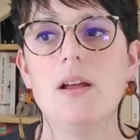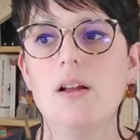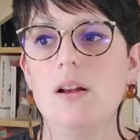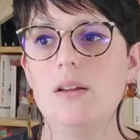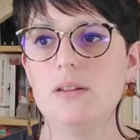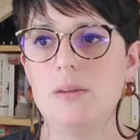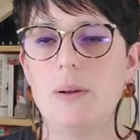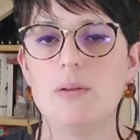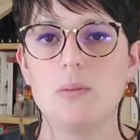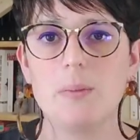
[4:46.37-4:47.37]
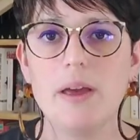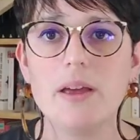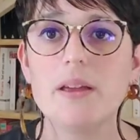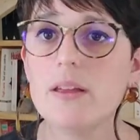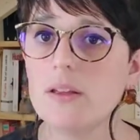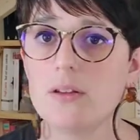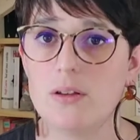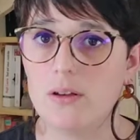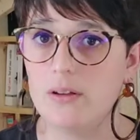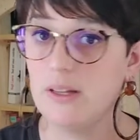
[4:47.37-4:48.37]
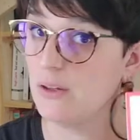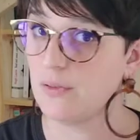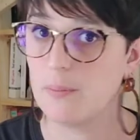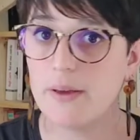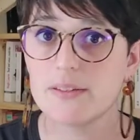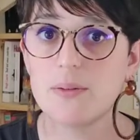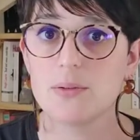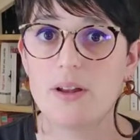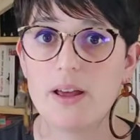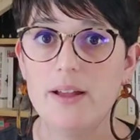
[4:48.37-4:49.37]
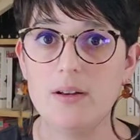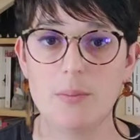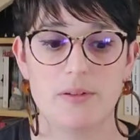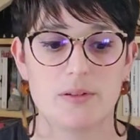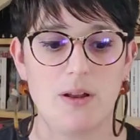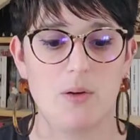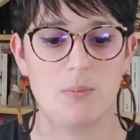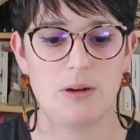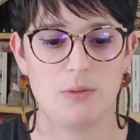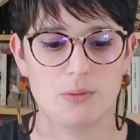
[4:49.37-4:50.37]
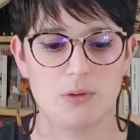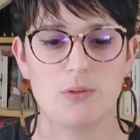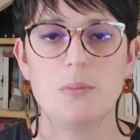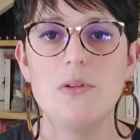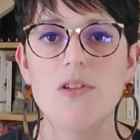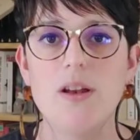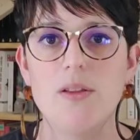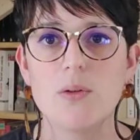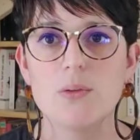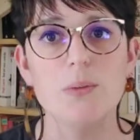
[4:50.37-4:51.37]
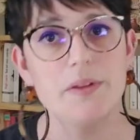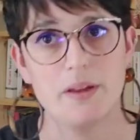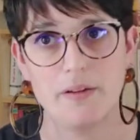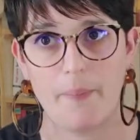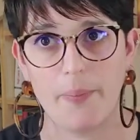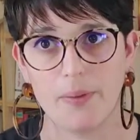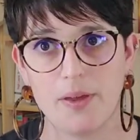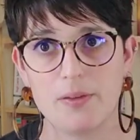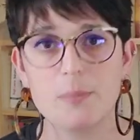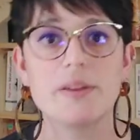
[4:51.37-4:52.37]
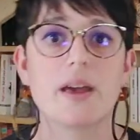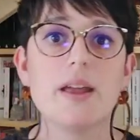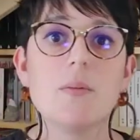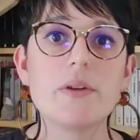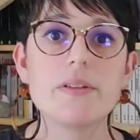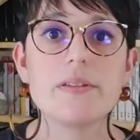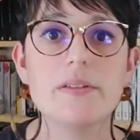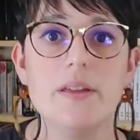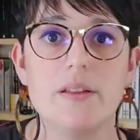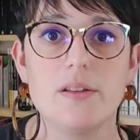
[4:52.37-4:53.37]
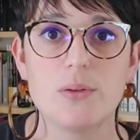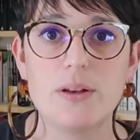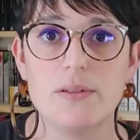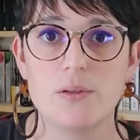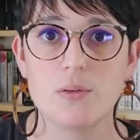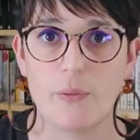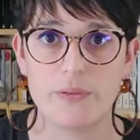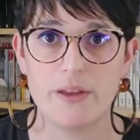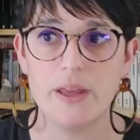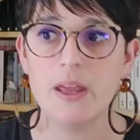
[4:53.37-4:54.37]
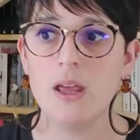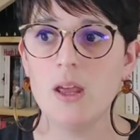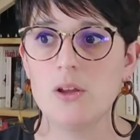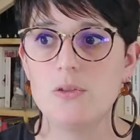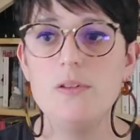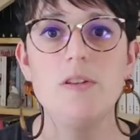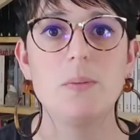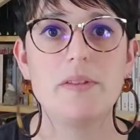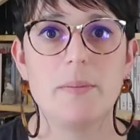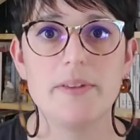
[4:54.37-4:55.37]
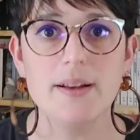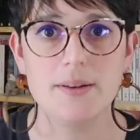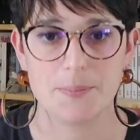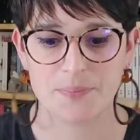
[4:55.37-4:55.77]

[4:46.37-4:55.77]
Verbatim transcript: euh, qui parlent du père, et il ne fait pas exception à la règle, parce que là, on parle donc de Michel Adanson, qui est un, homme qui a réellement existé, un naturaliste français du XVIIIe siècle,